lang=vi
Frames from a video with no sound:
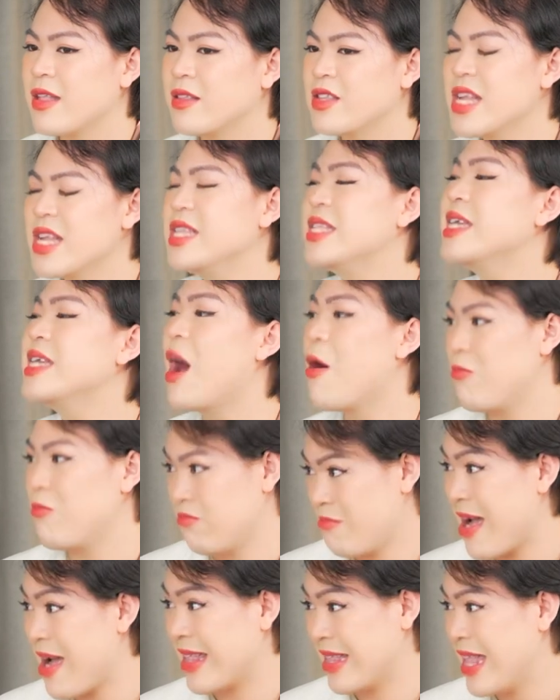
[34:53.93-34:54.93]
trân trọng
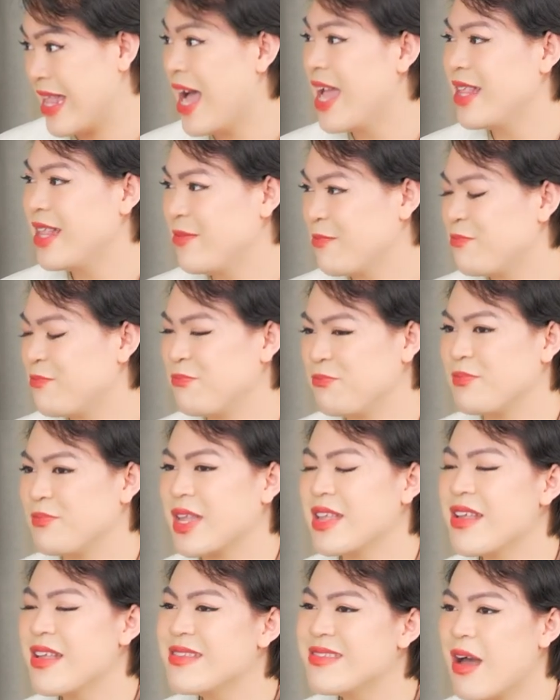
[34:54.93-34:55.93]
bản thân ừ, ừ,
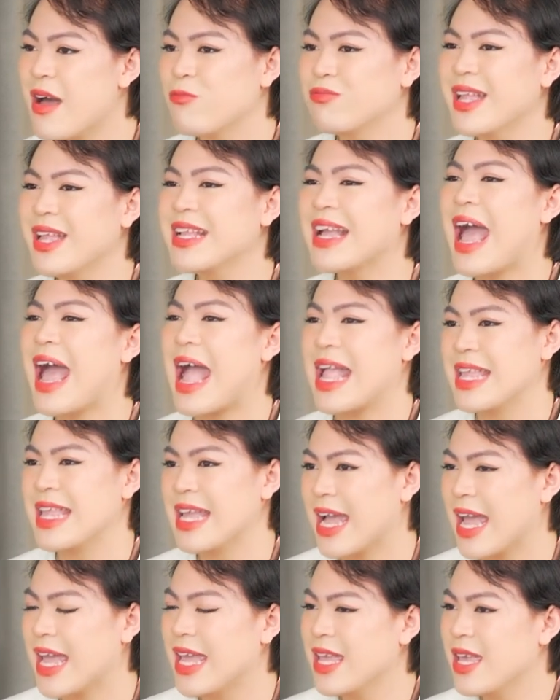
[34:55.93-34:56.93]
trân trọng tất cả
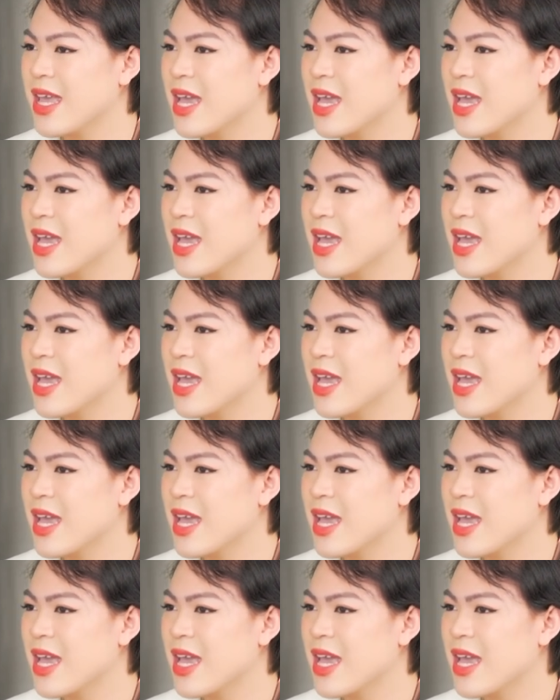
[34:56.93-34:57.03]
những cái